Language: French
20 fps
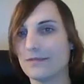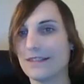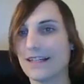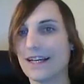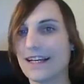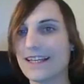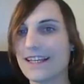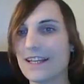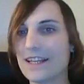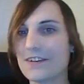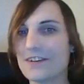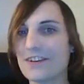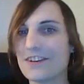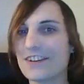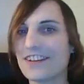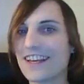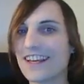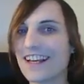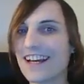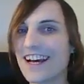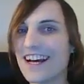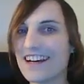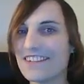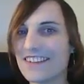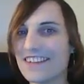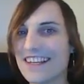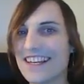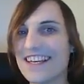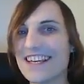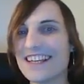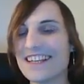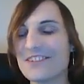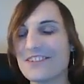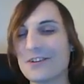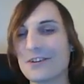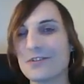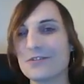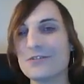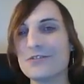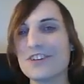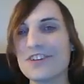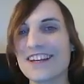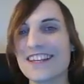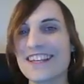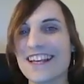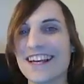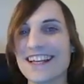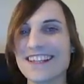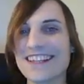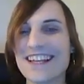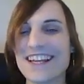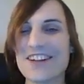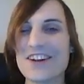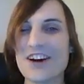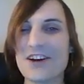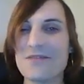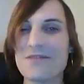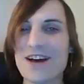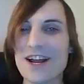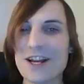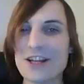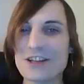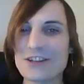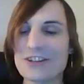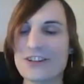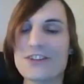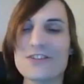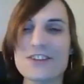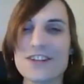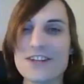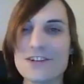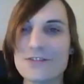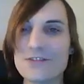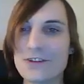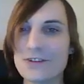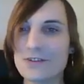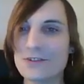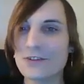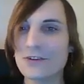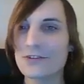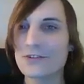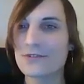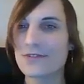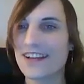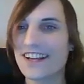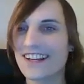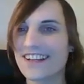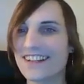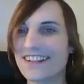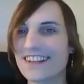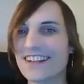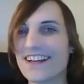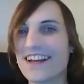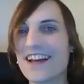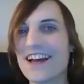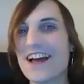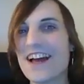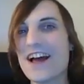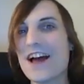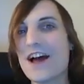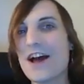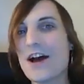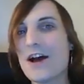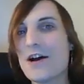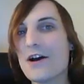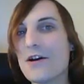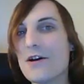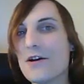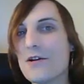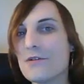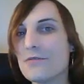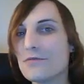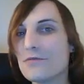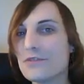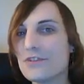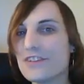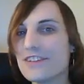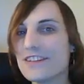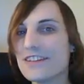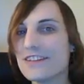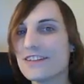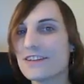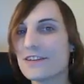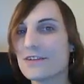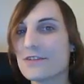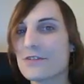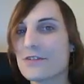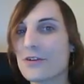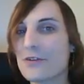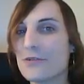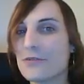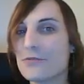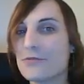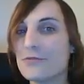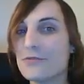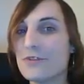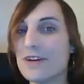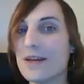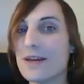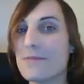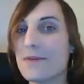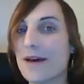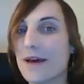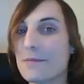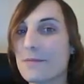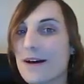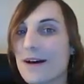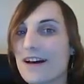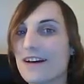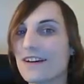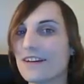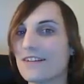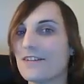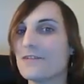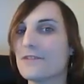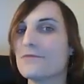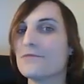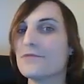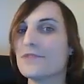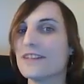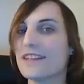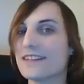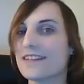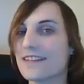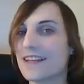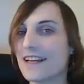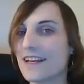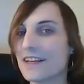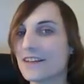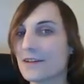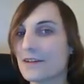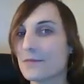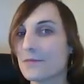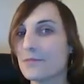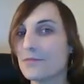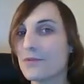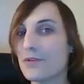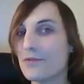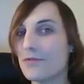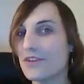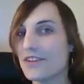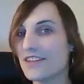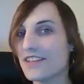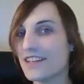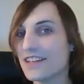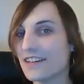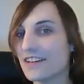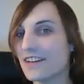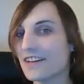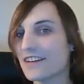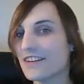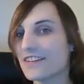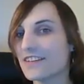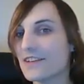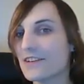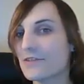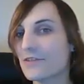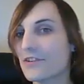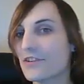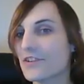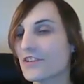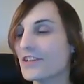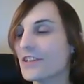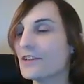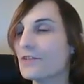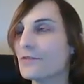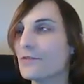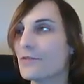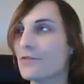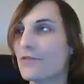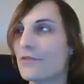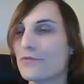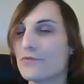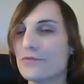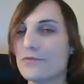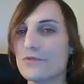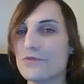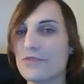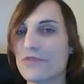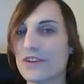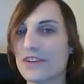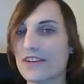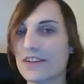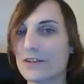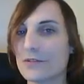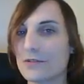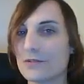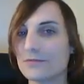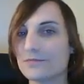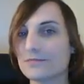rien de très grave et surtout rien d'anormal dans une défense Grunfeld fou 6 sur le fou et prépare fou d5 pour venir s'échanger contre le fou du fianchetto.